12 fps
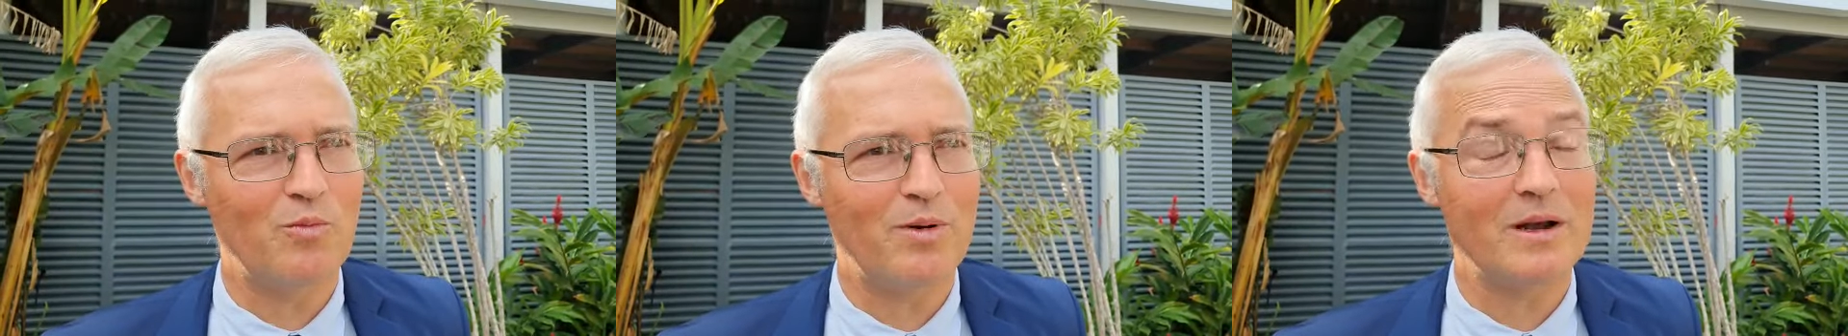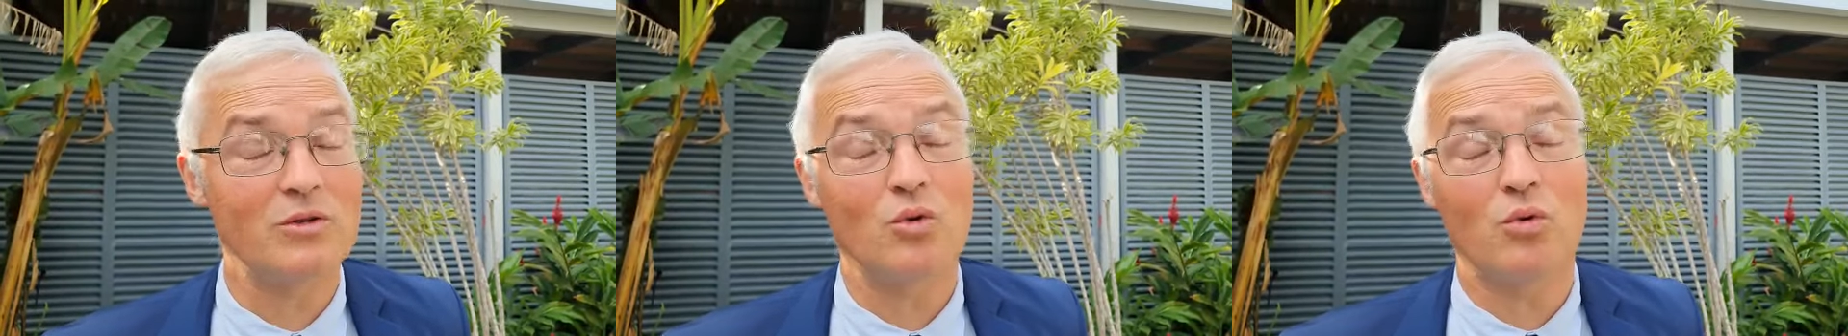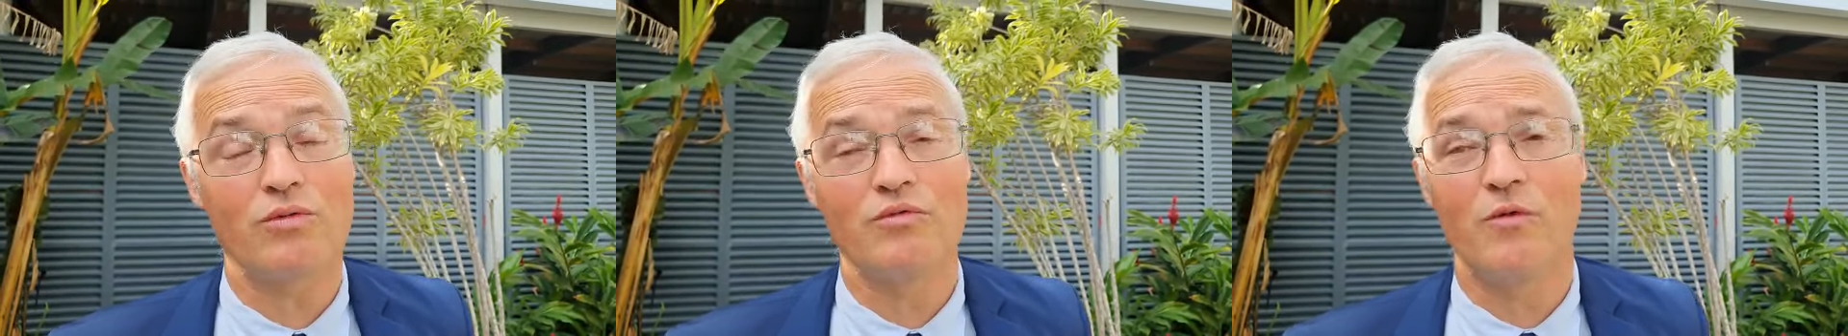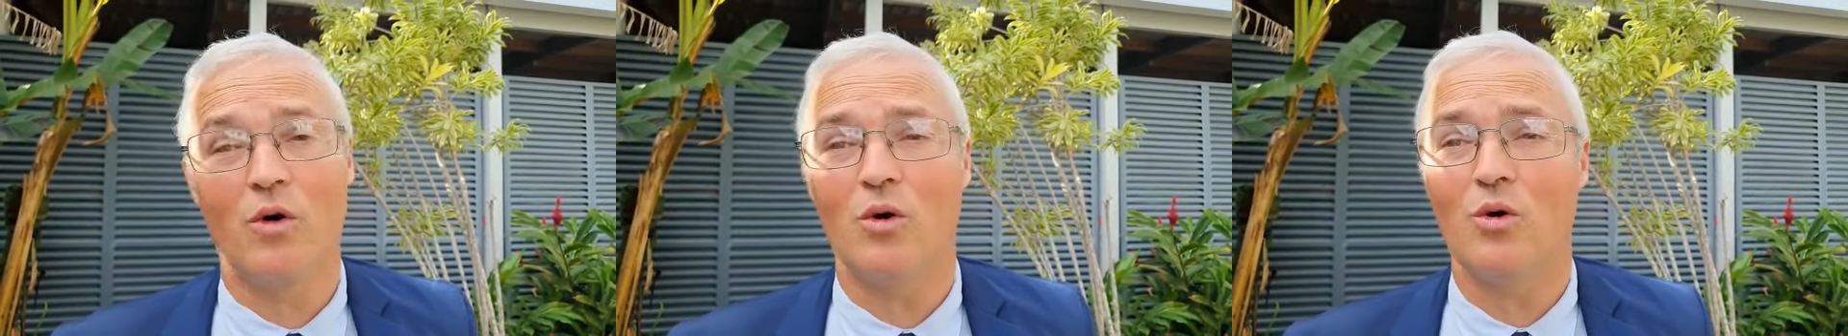On parle trop
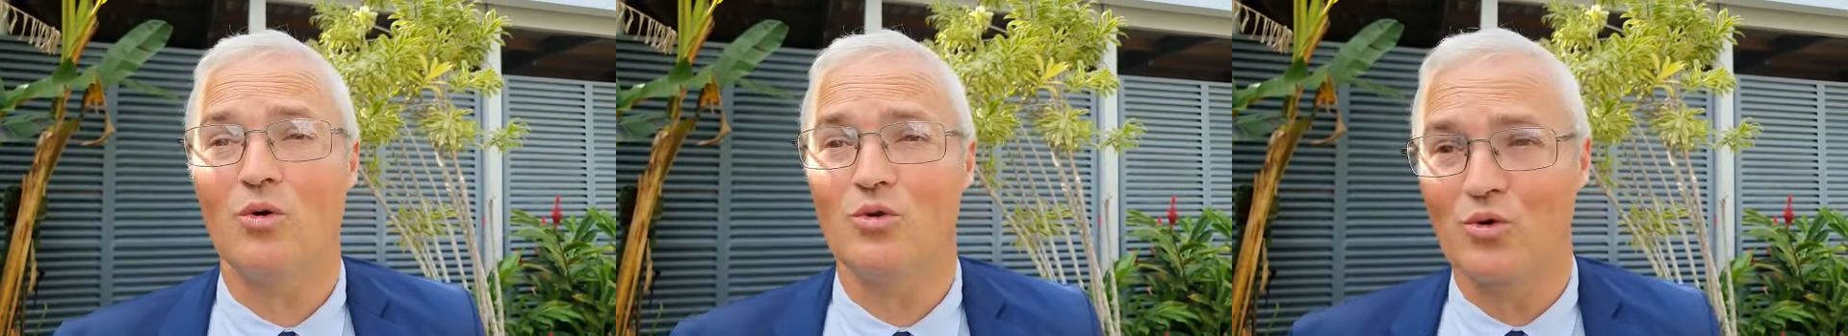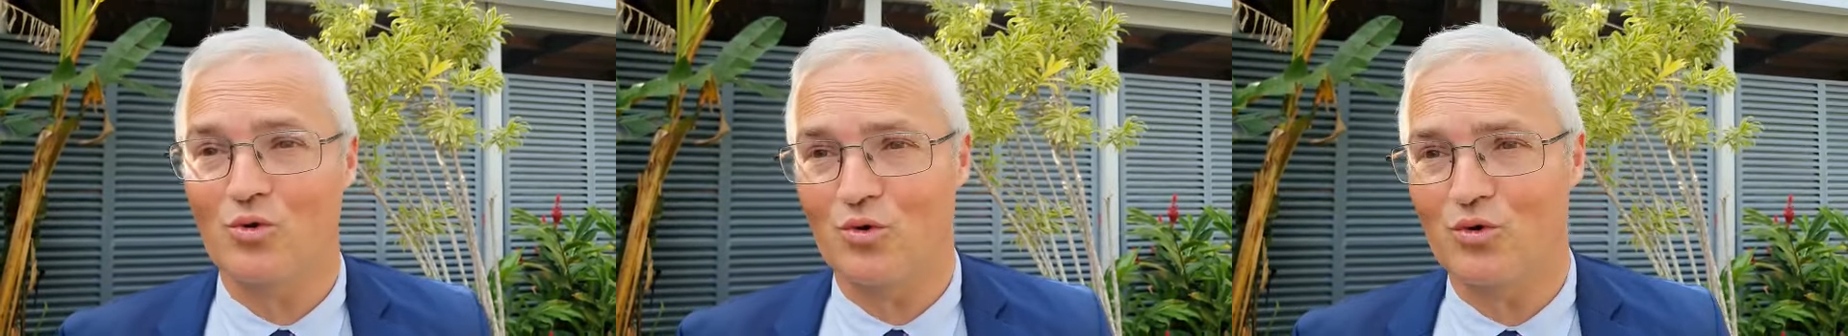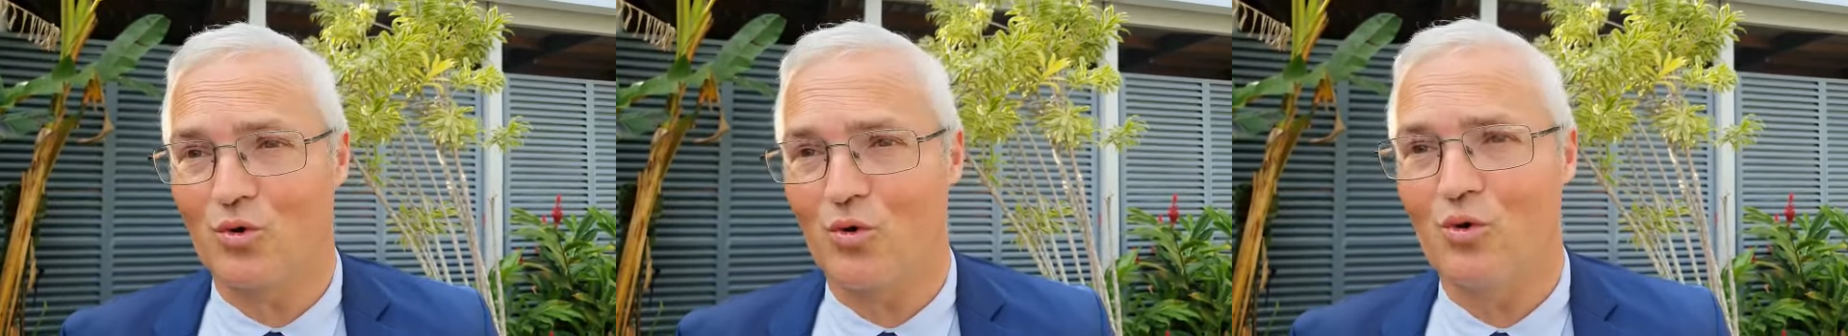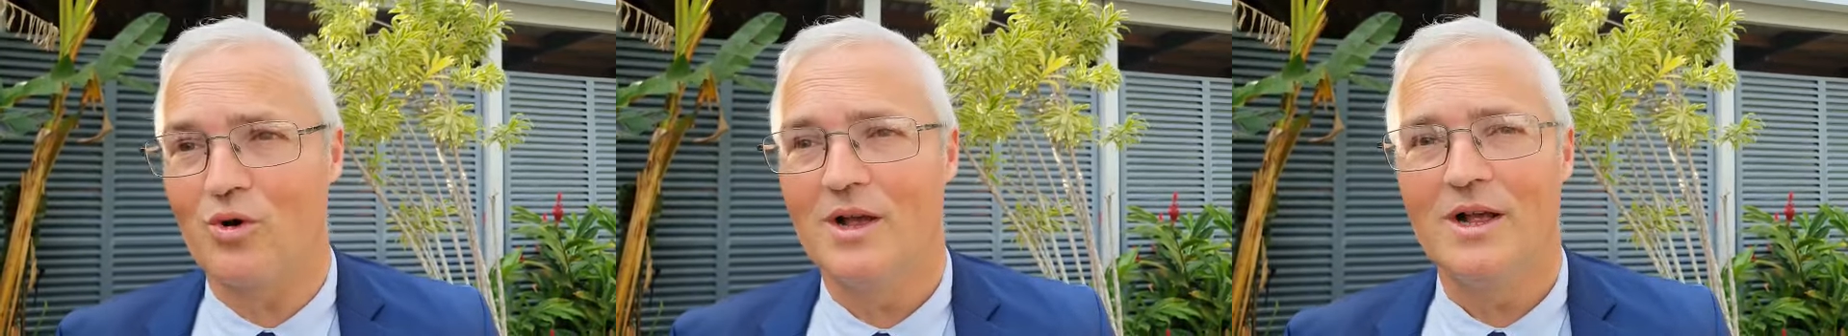souvent de
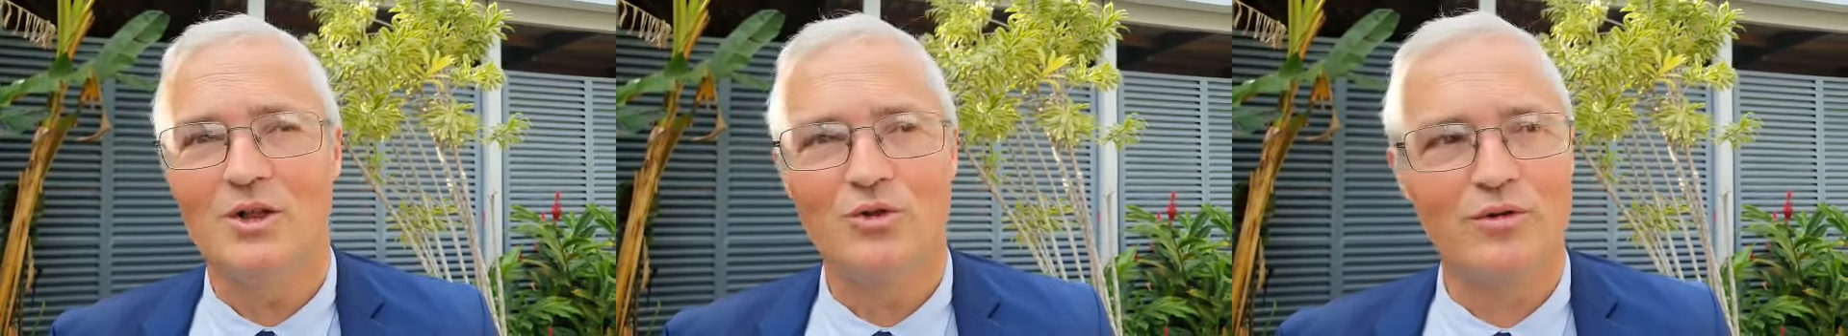contrôle,